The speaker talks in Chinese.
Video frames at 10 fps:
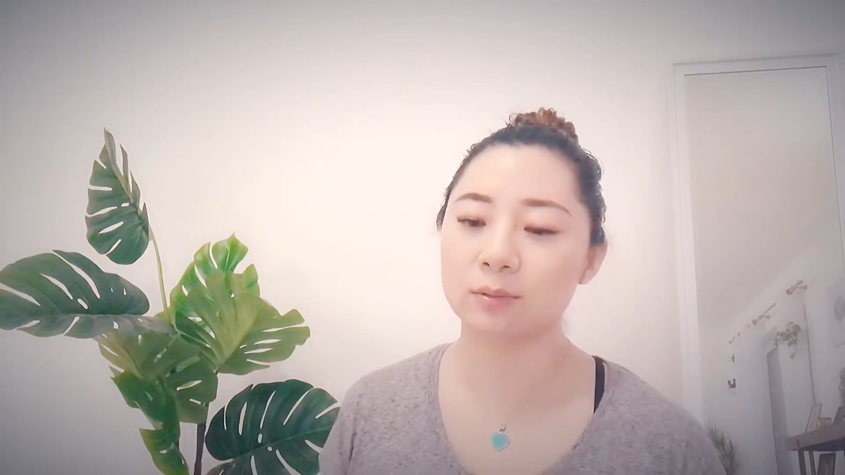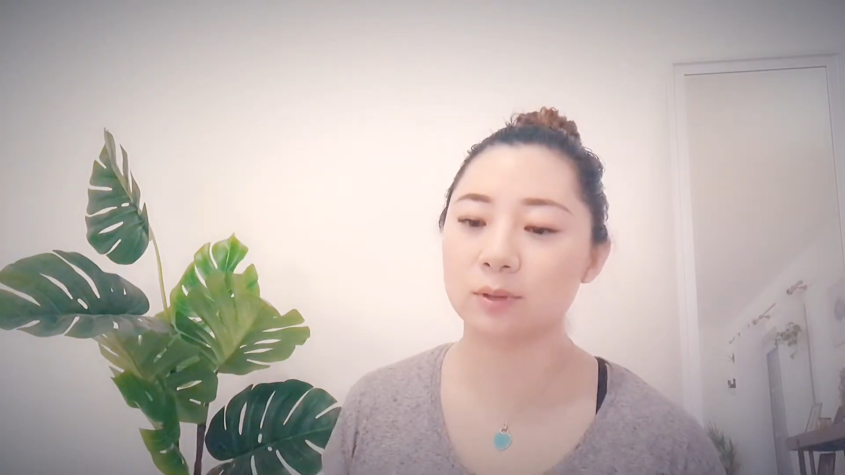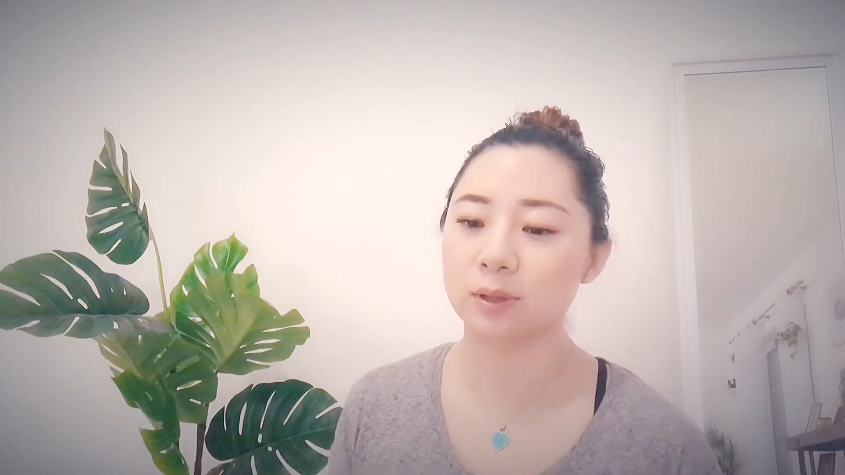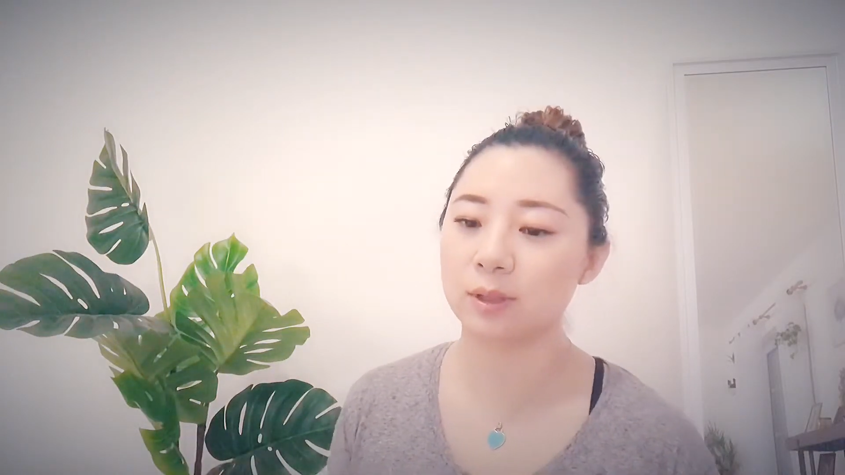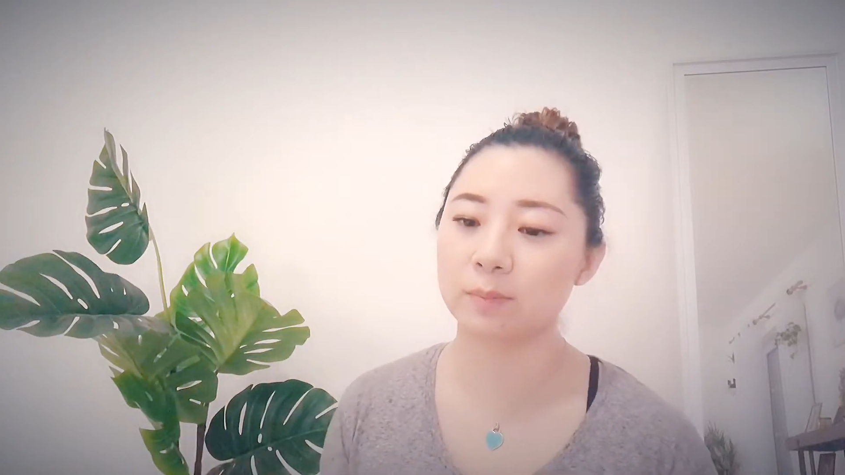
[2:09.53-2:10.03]
就
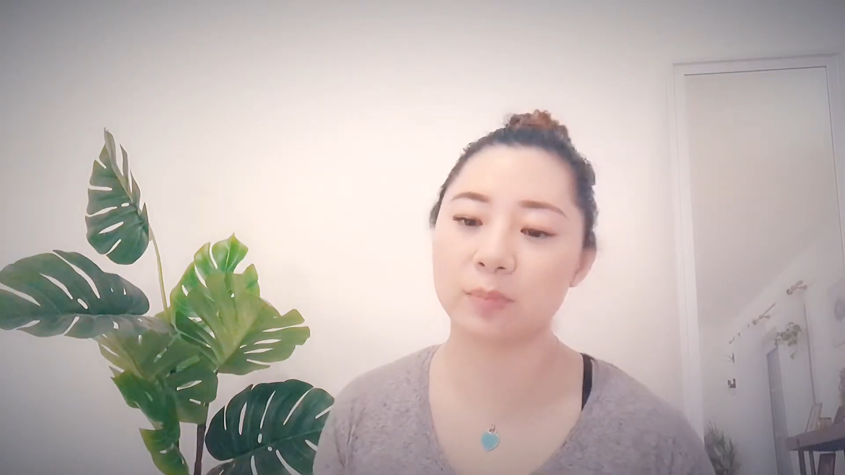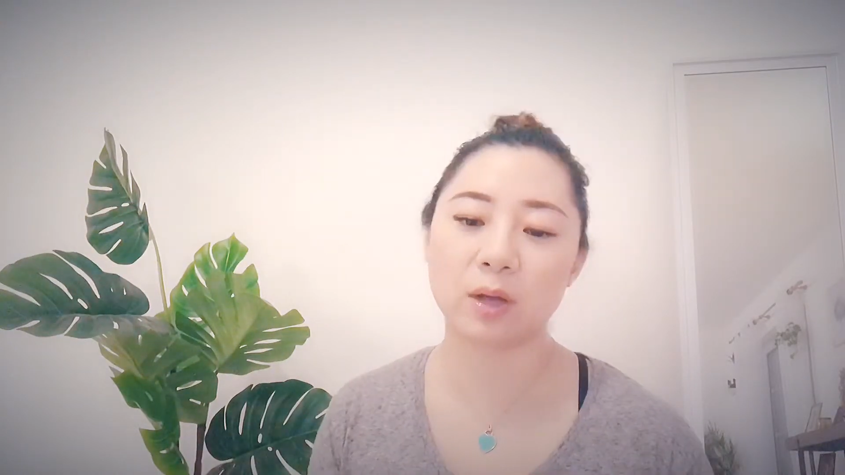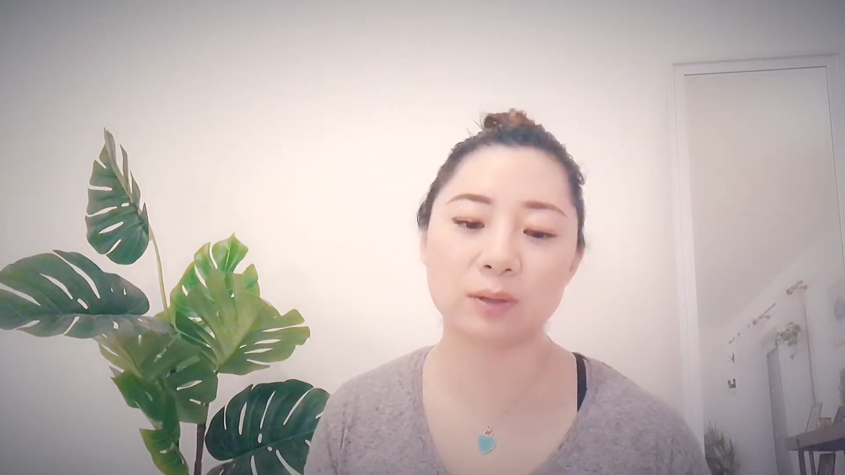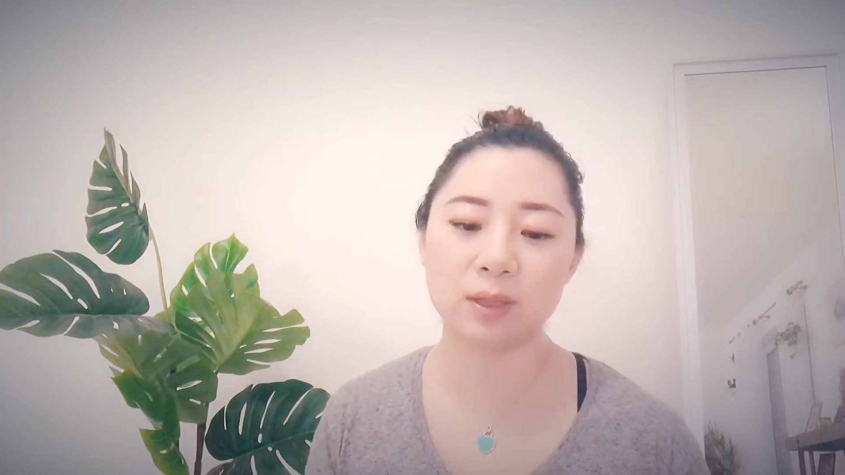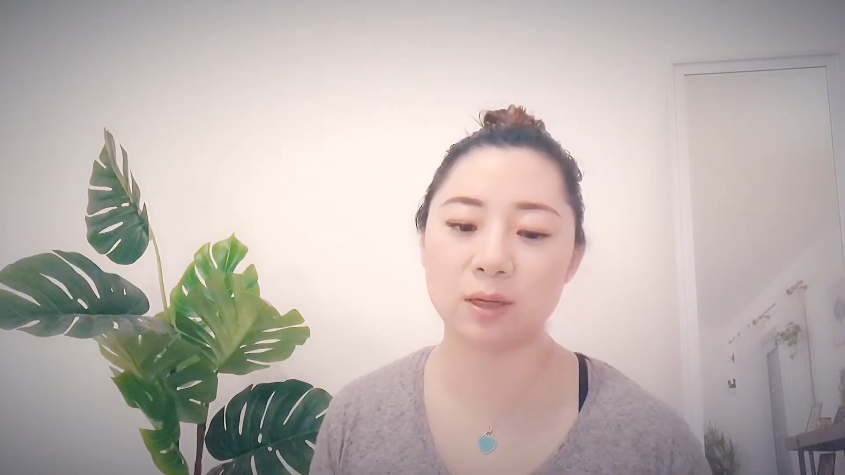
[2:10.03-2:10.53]
是
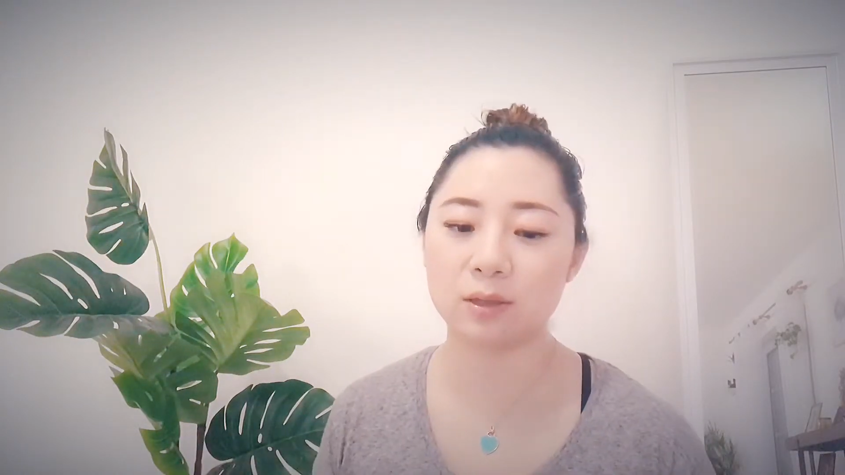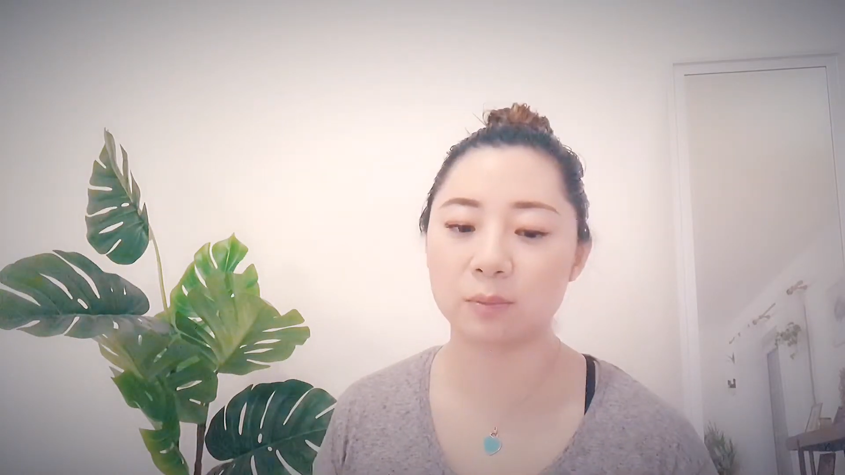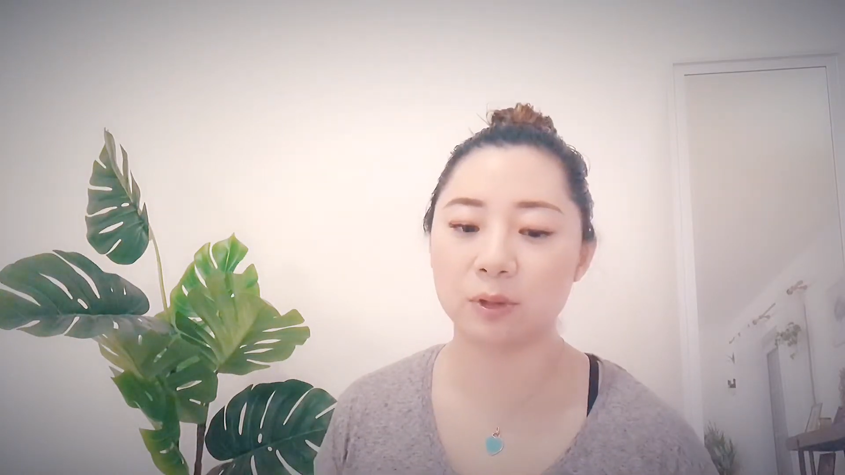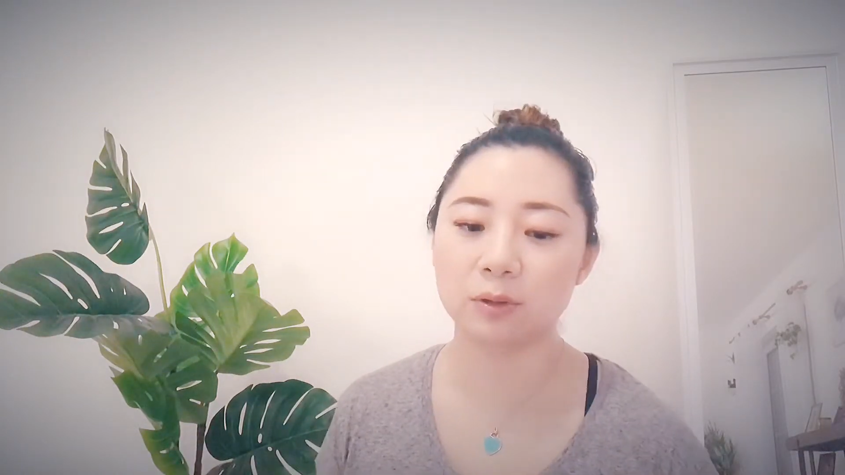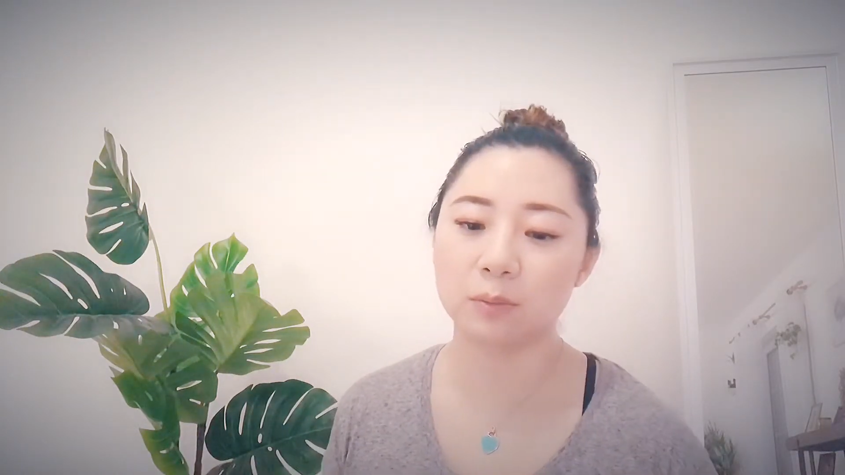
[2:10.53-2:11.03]
标签
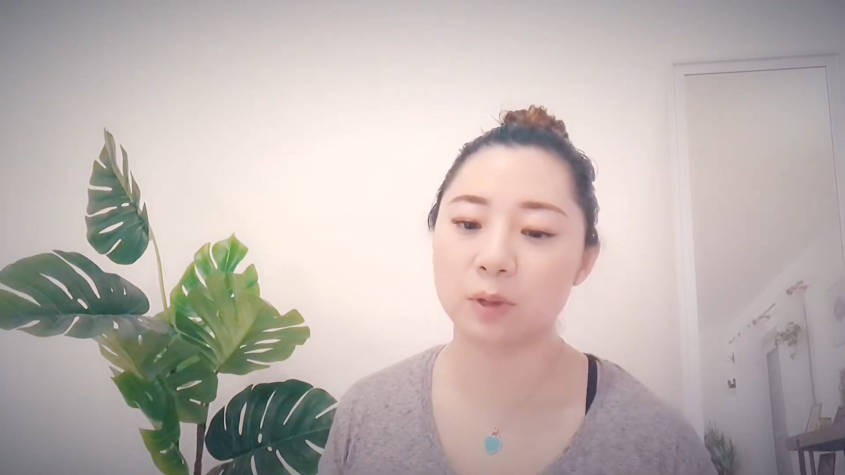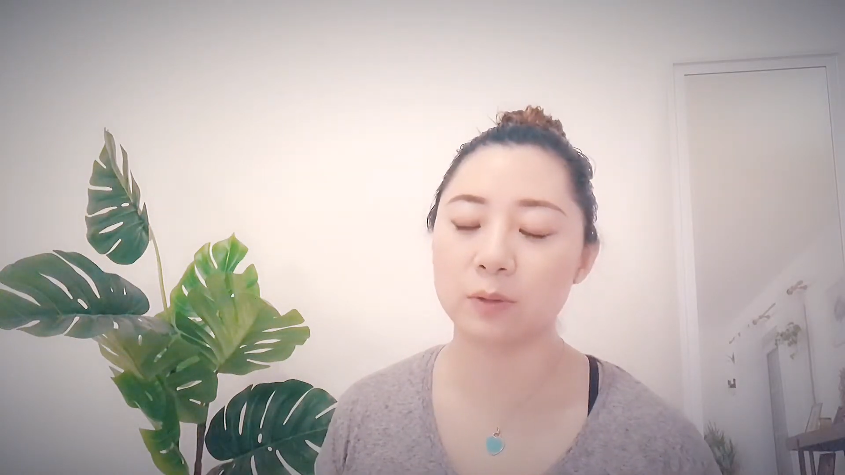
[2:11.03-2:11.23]
什么都没